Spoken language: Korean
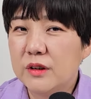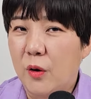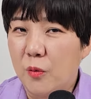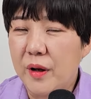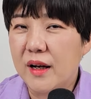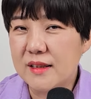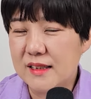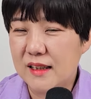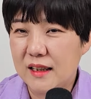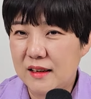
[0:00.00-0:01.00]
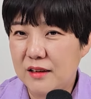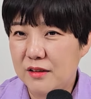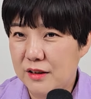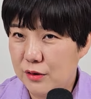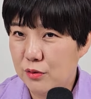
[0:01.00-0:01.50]
경매가 진행이 되는
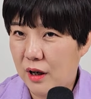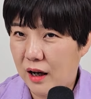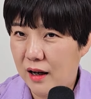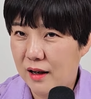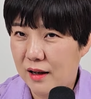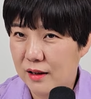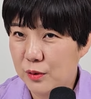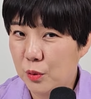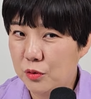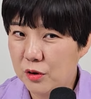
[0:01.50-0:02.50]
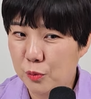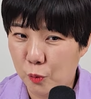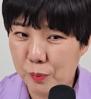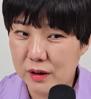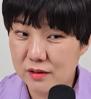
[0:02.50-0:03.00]
이유가 돈을
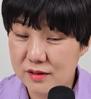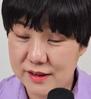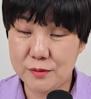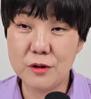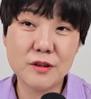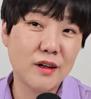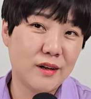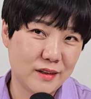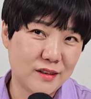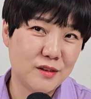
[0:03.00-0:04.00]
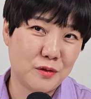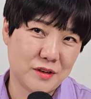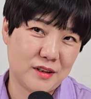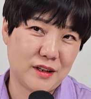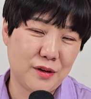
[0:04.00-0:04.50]
못 받은 채권자가 있는
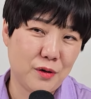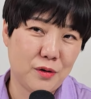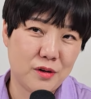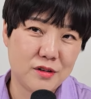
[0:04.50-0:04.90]
거잖아요.